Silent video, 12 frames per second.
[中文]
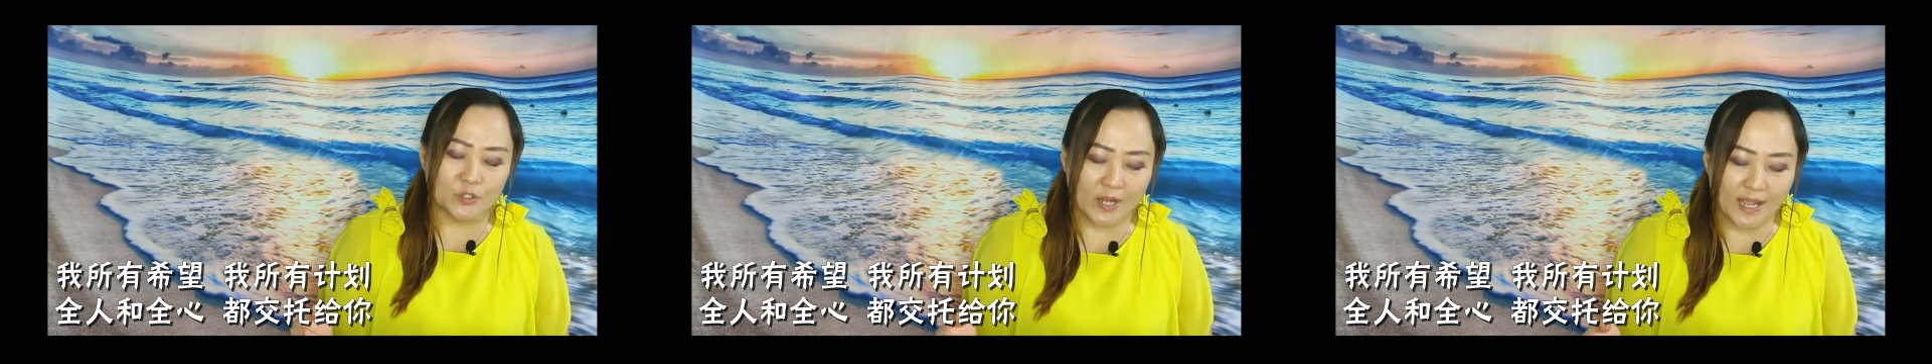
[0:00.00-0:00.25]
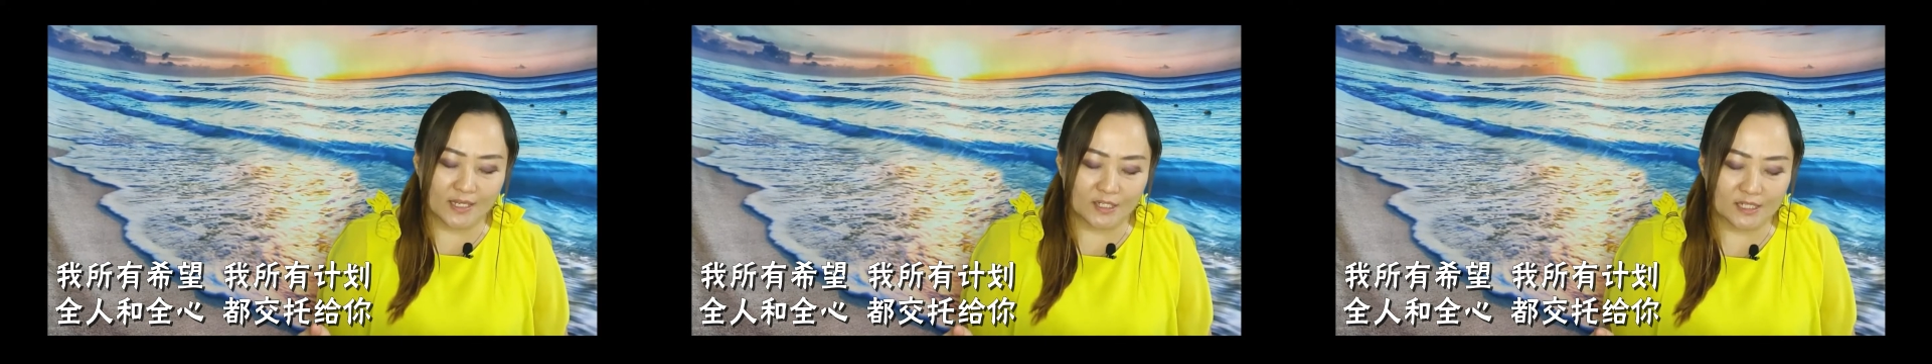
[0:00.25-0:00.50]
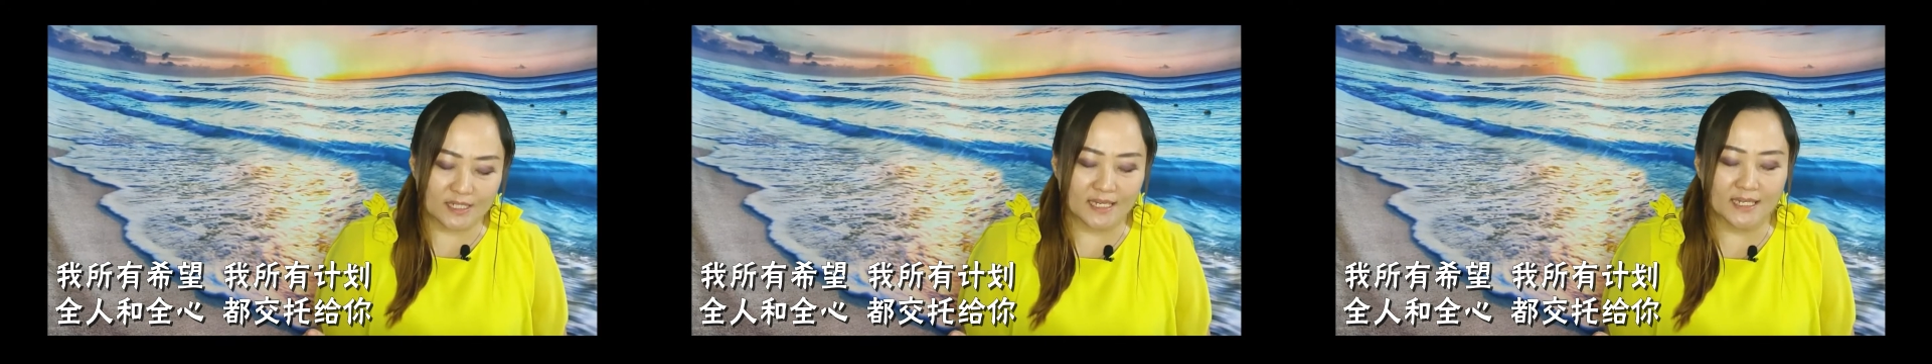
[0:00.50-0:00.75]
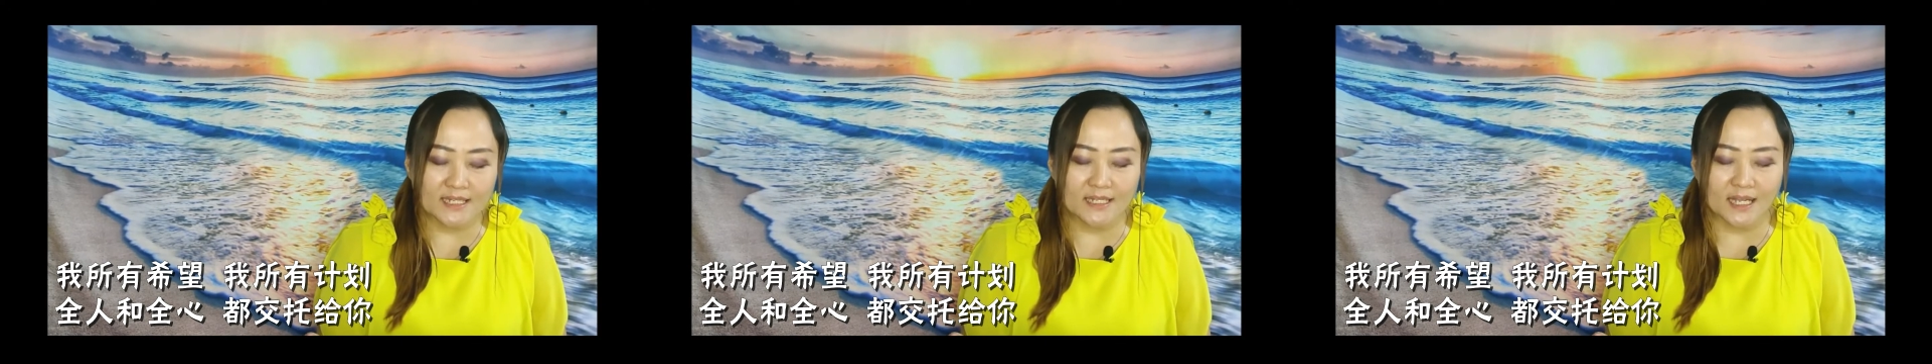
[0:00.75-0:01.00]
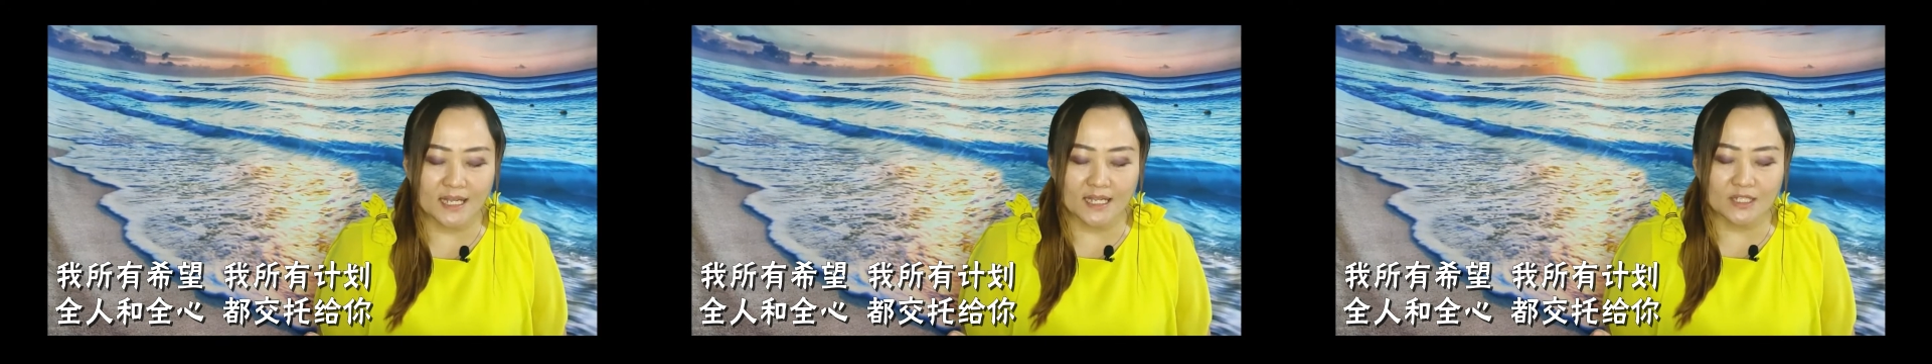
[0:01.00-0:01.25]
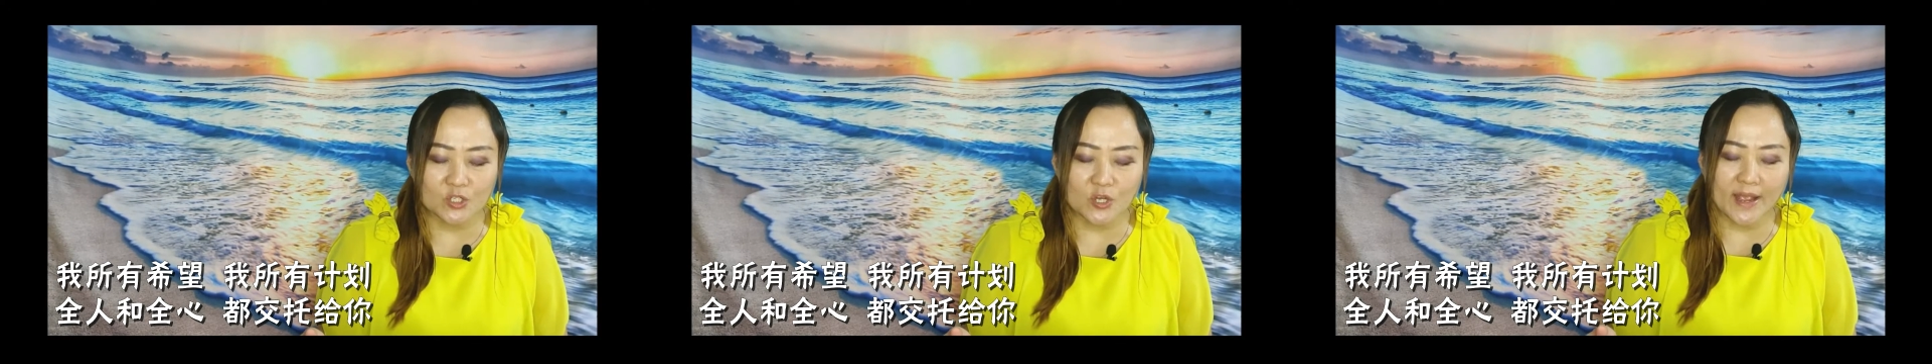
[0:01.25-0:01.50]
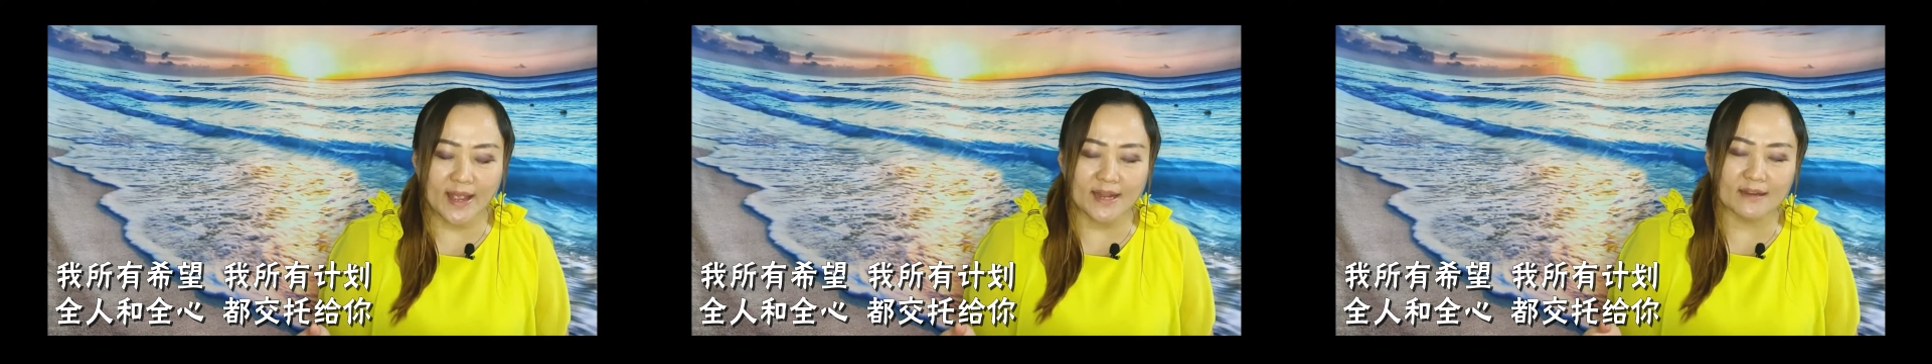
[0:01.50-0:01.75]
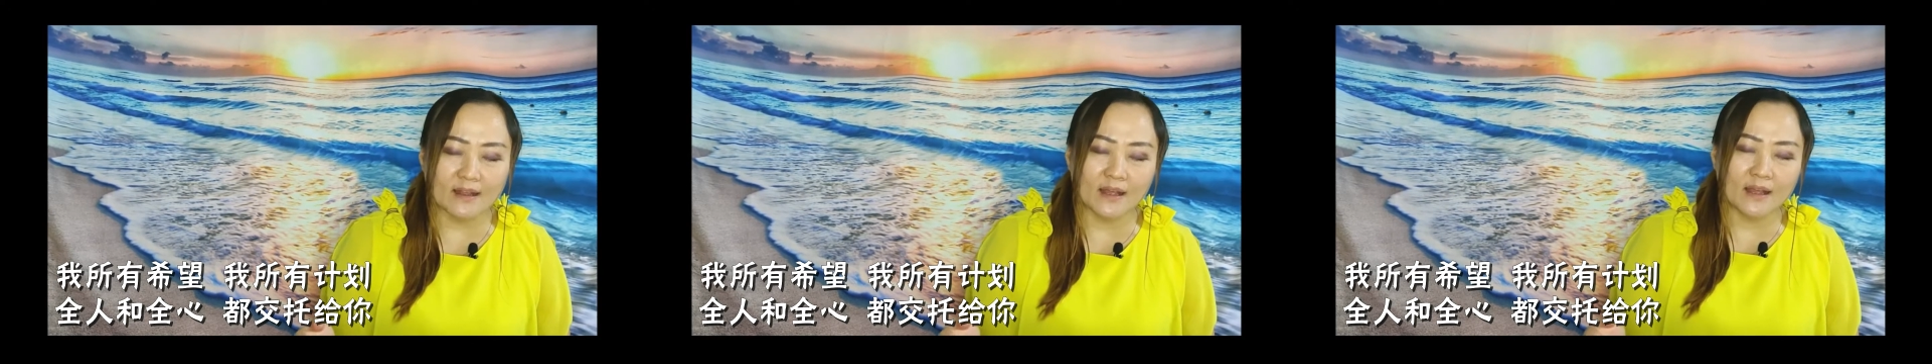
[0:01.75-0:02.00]
全心和
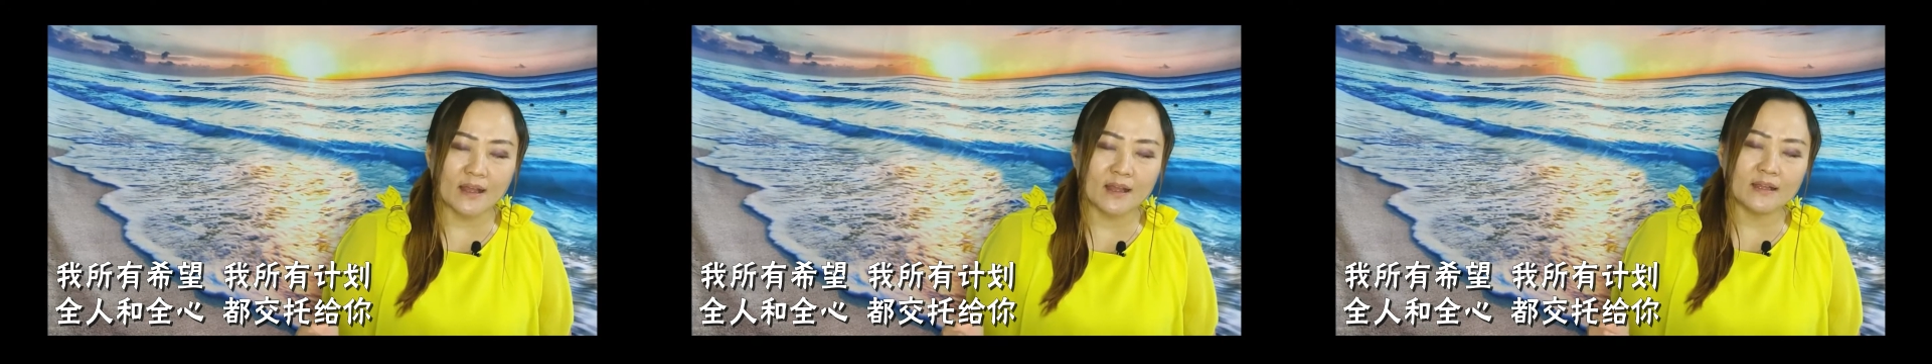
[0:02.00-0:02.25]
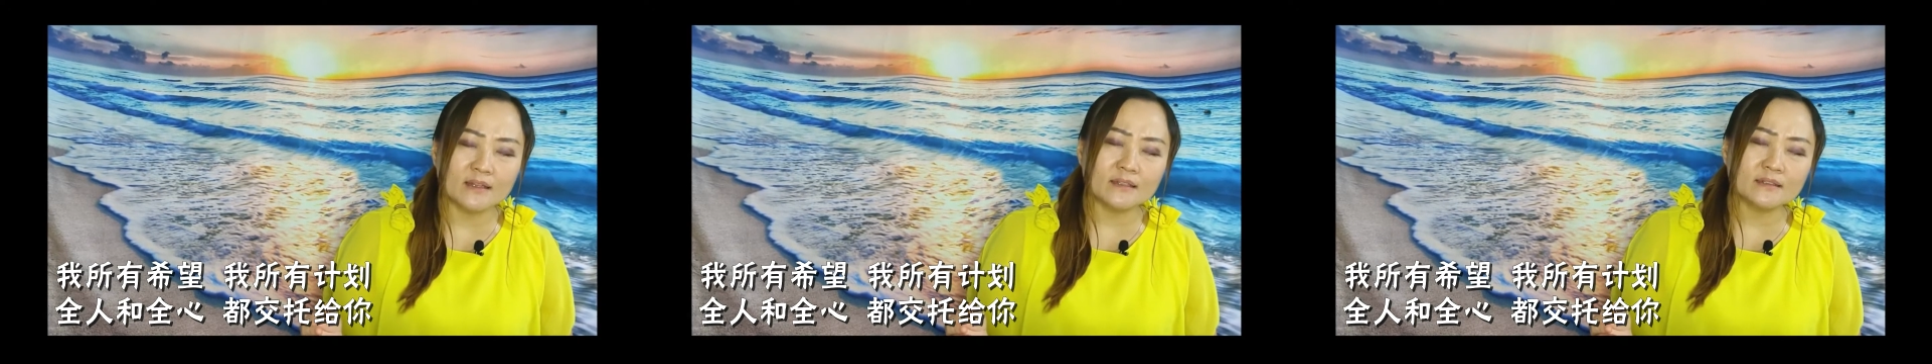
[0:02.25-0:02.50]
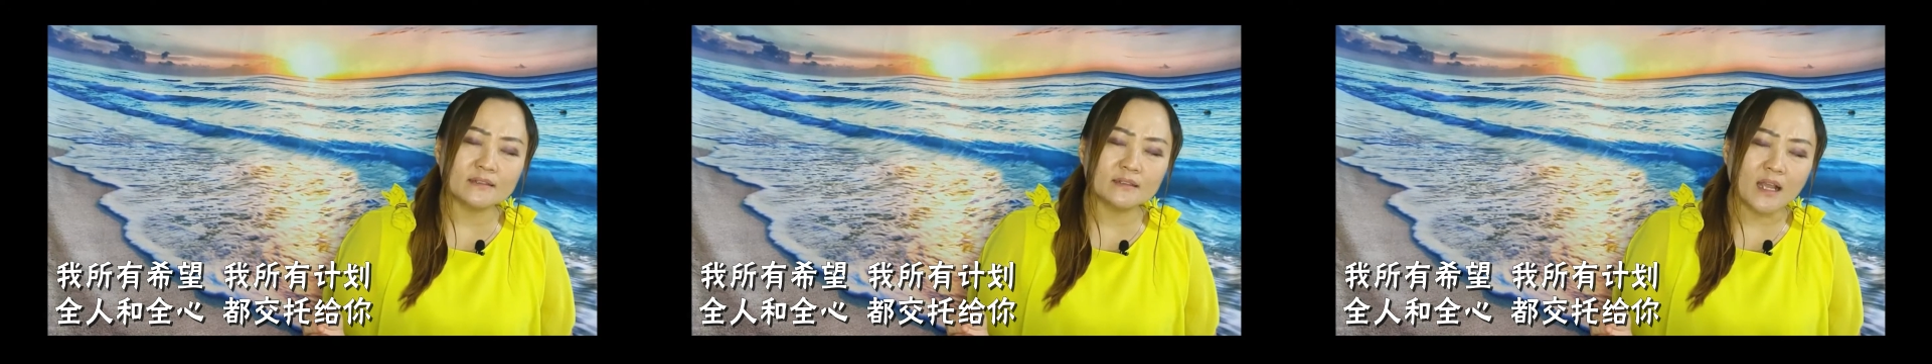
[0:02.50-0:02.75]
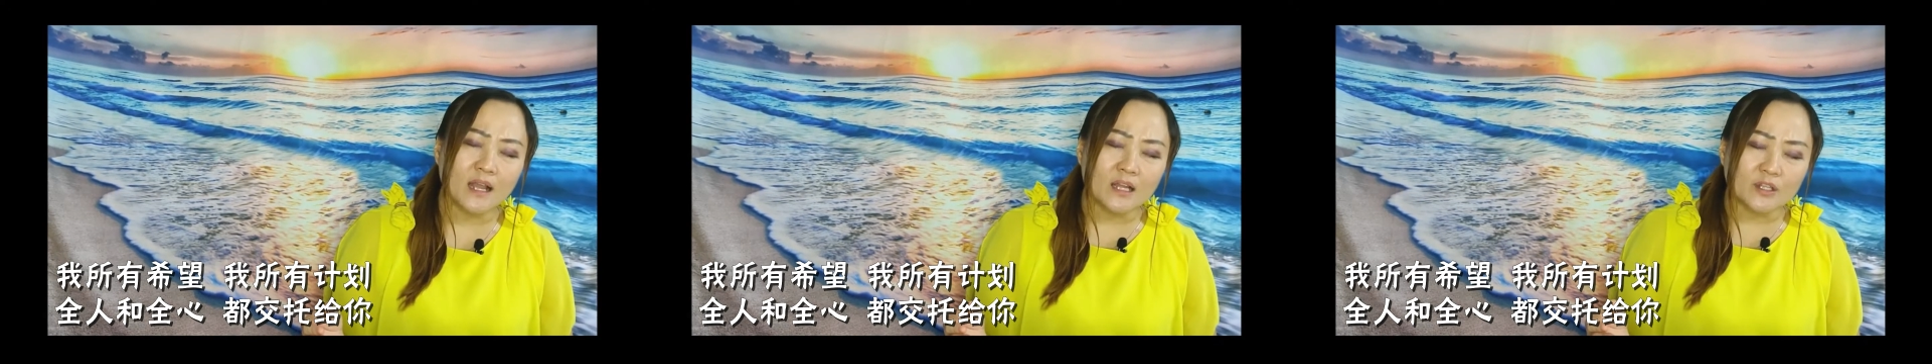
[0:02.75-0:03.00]
全能，